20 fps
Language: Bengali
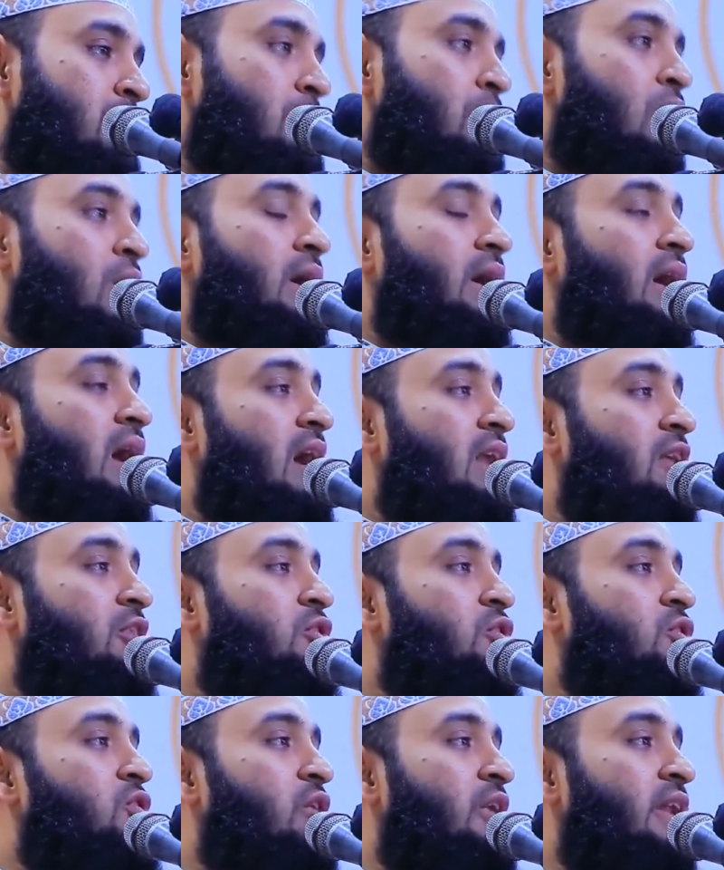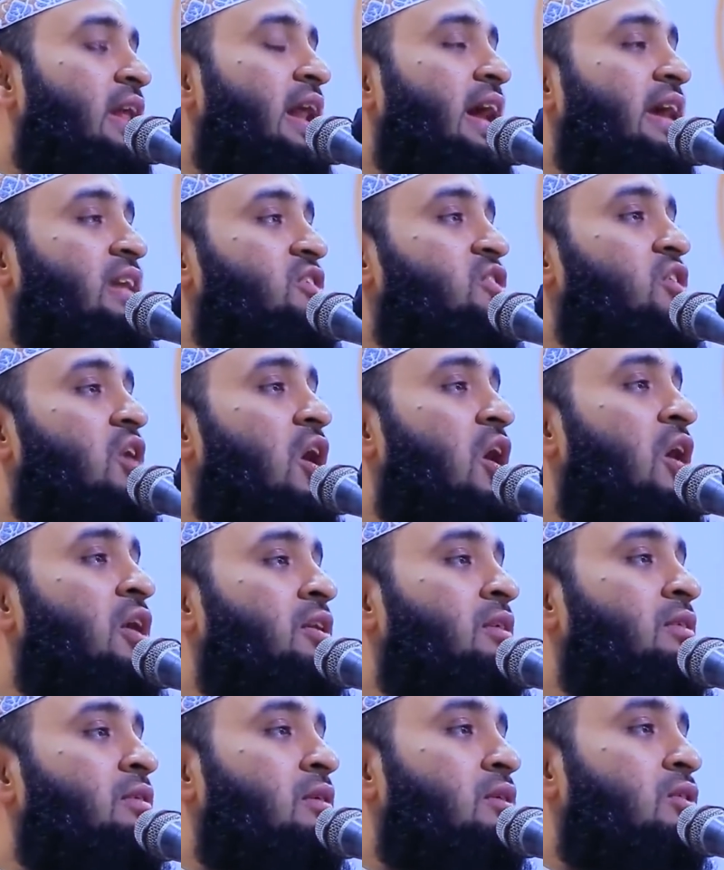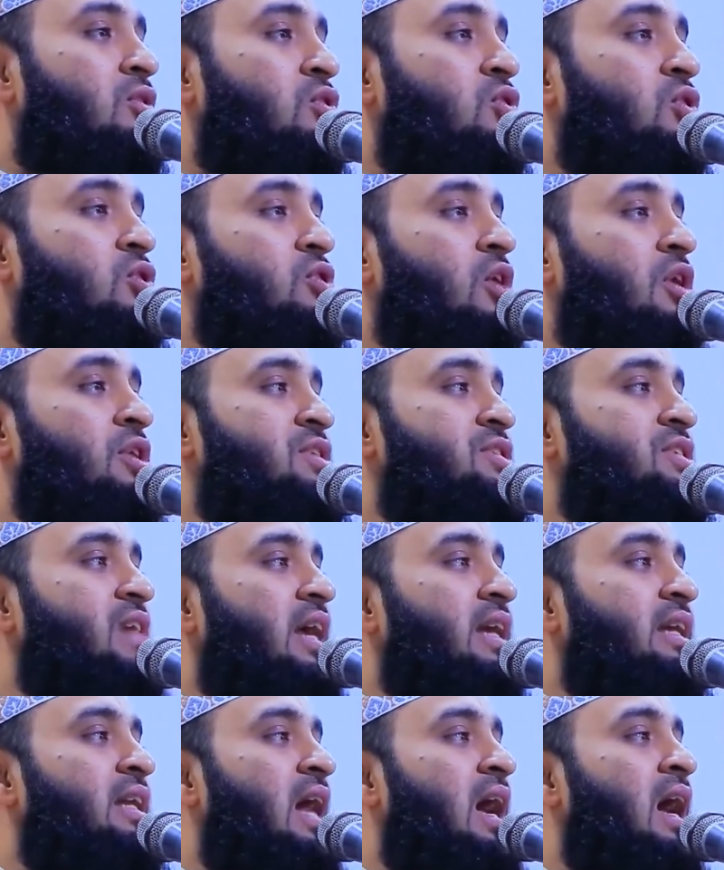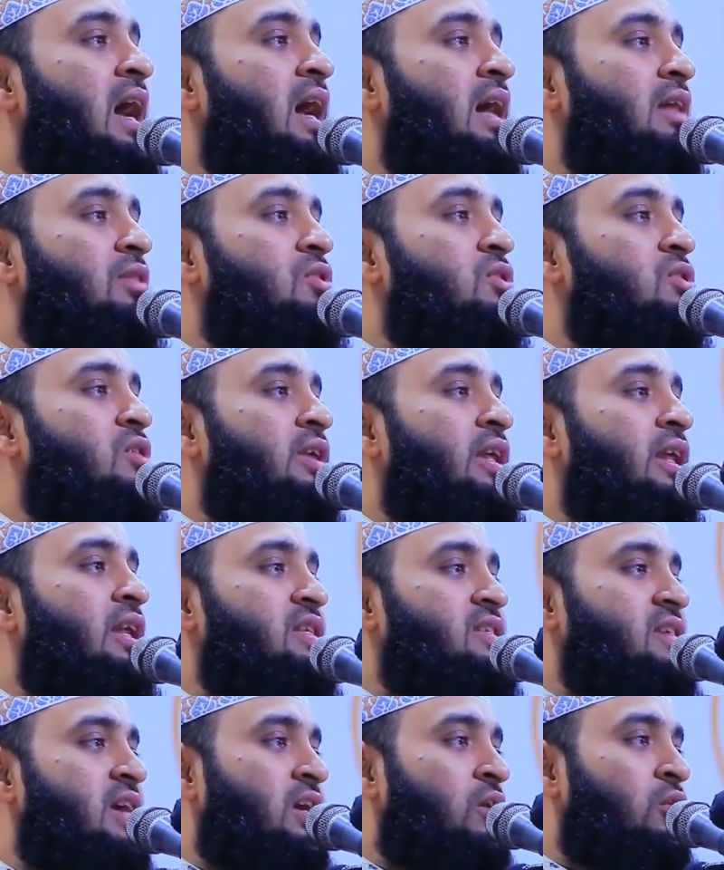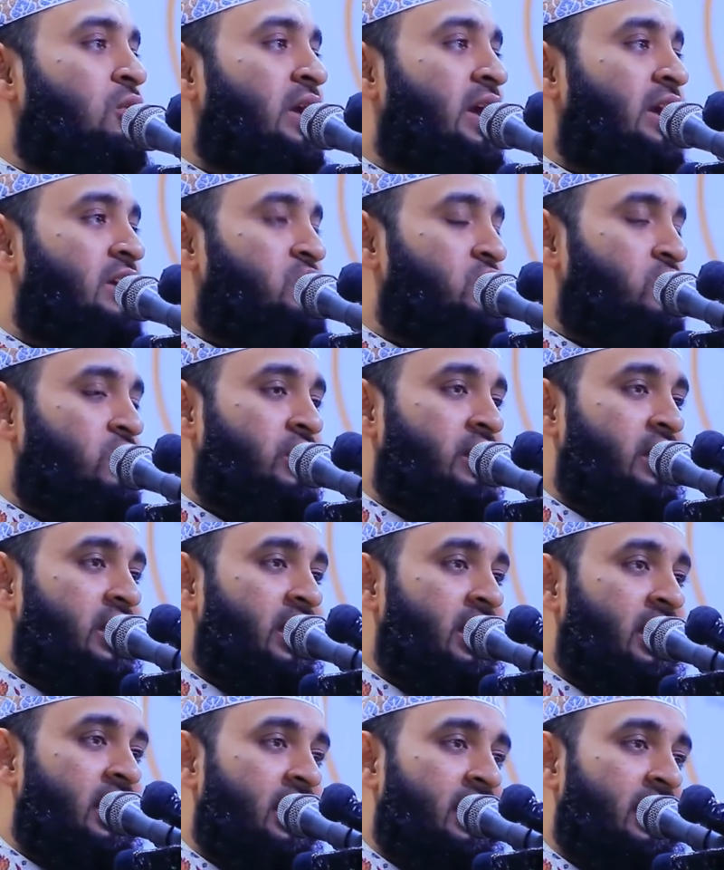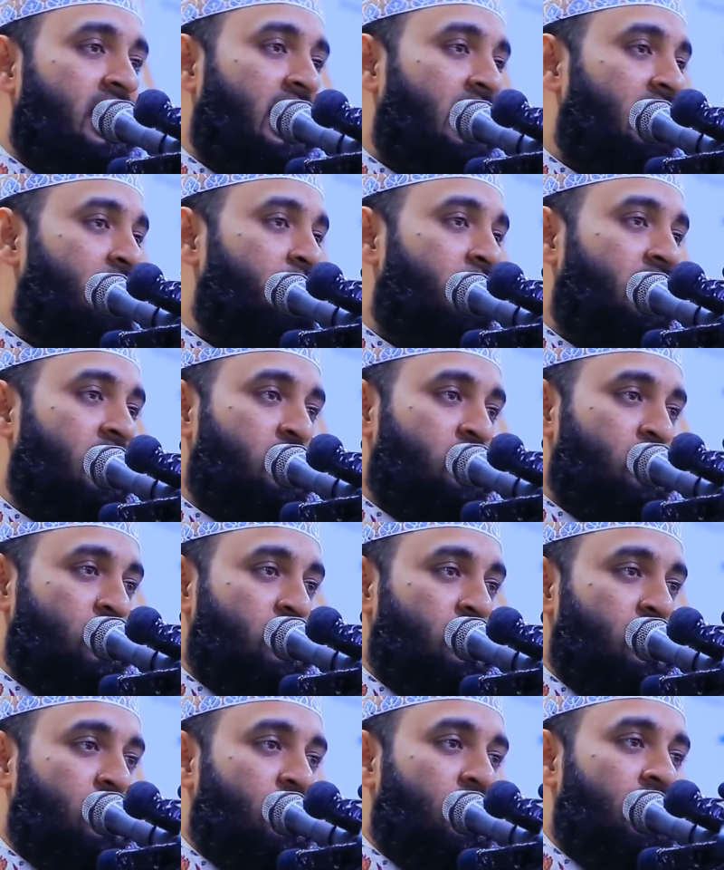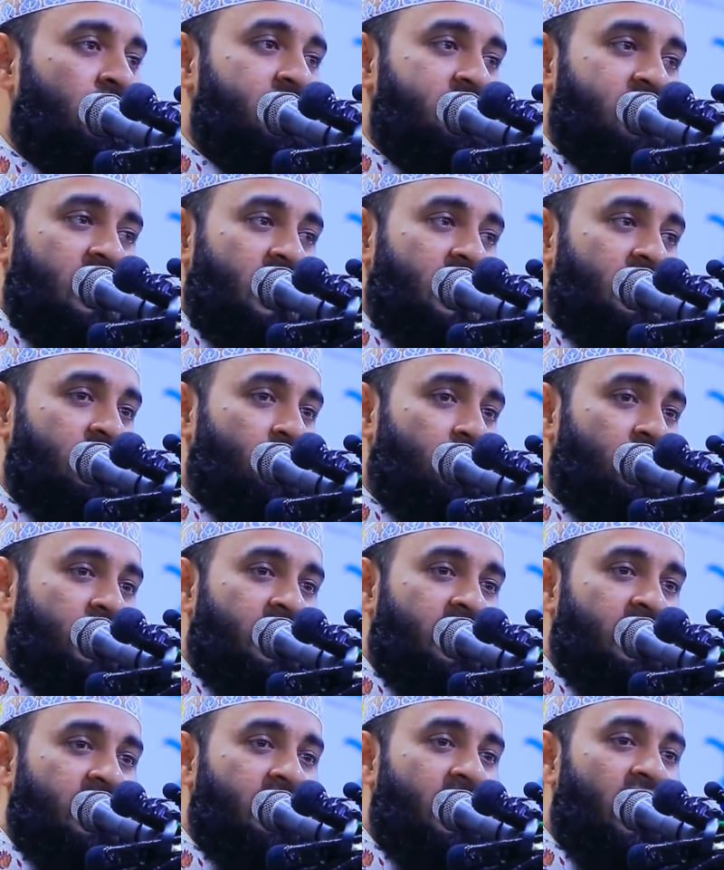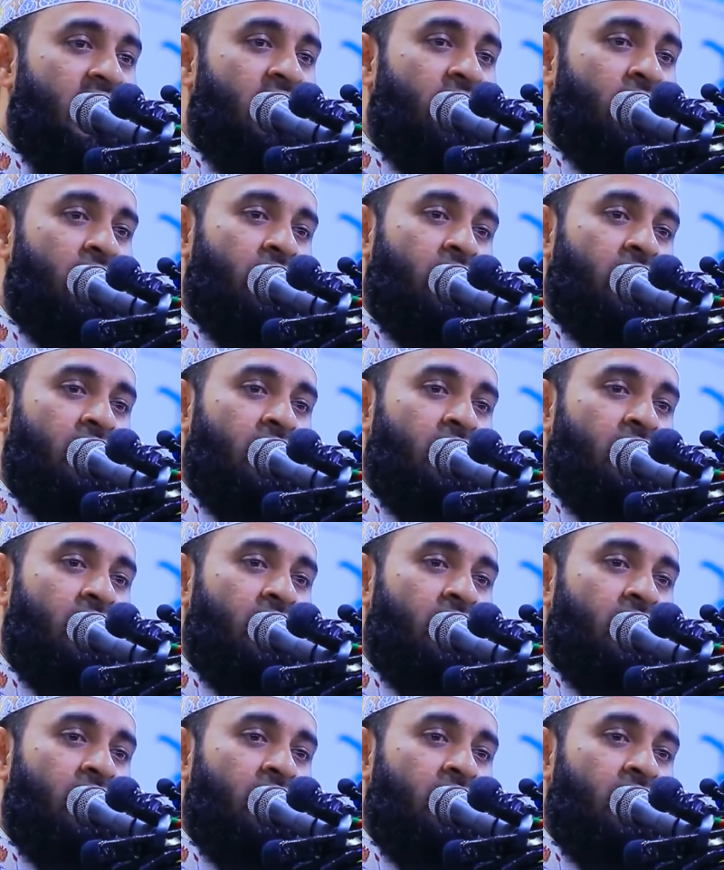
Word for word: মক্কার দুজনের একজন দুজন চাই না দুজনের যে কোনো একজনকে কালিমার সুশীতল ছায়া তোলে এনে দাও